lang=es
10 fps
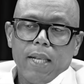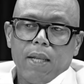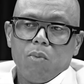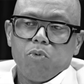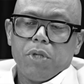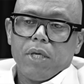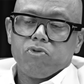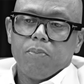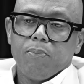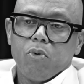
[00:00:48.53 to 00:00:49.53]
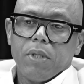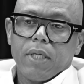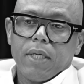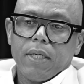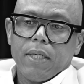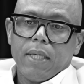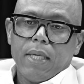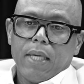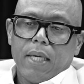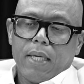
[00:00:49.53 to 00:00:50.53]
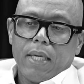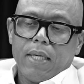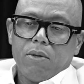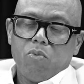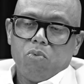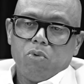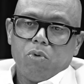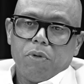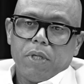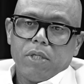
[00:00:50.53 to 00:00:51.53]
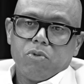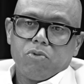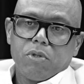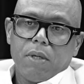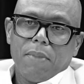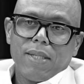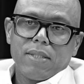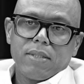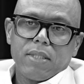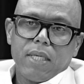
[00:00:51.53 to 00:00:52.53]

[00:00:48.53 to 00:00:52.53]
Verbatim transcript: La comunicación pública, que es uno de los derechos que más,